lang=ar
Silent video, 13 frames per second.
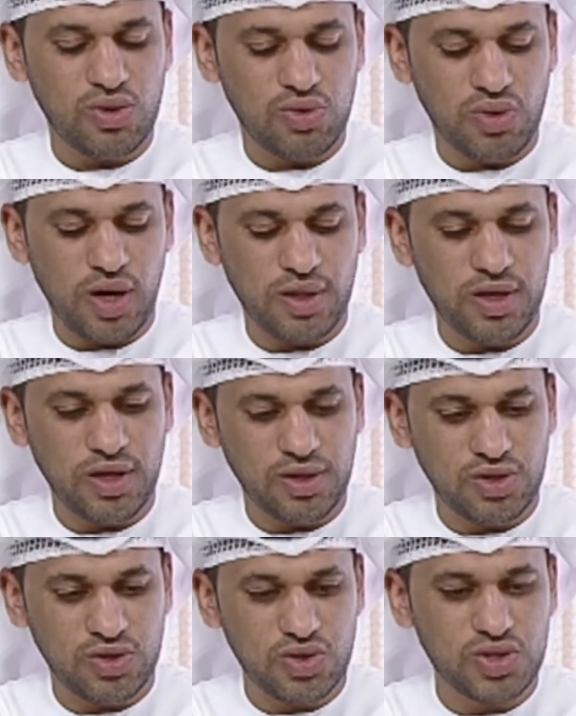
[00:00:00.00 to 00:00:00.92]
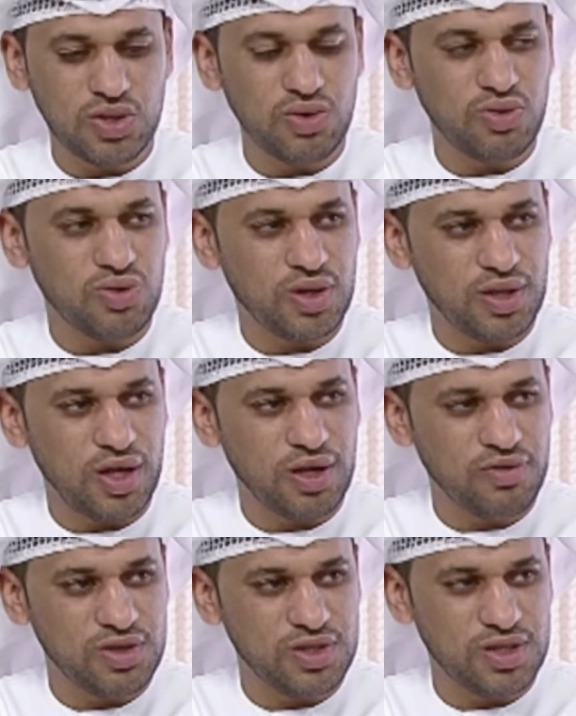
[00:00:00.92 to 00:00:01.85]
وهذا يعني جزء
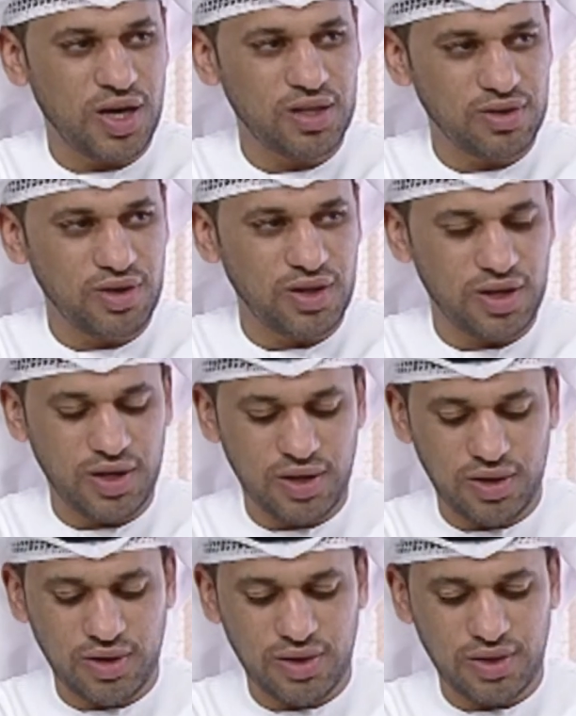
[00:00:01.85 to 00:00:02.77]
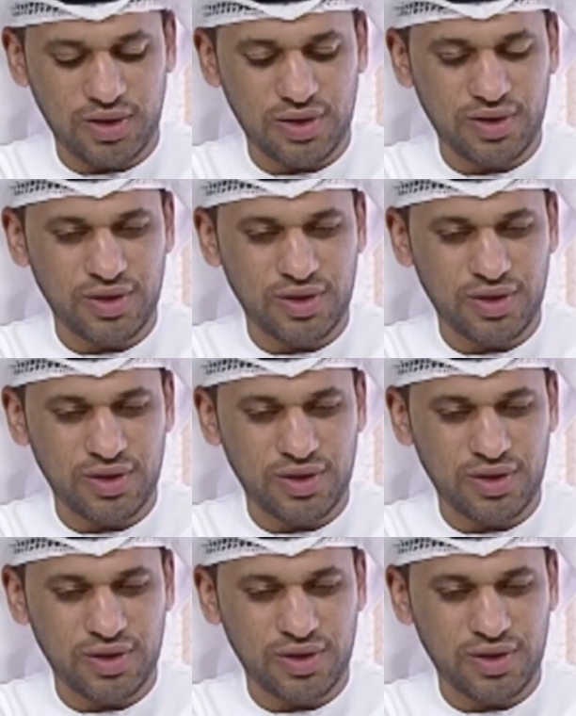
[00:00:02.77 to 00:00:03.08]
وكذلك في جهات أخرى يعني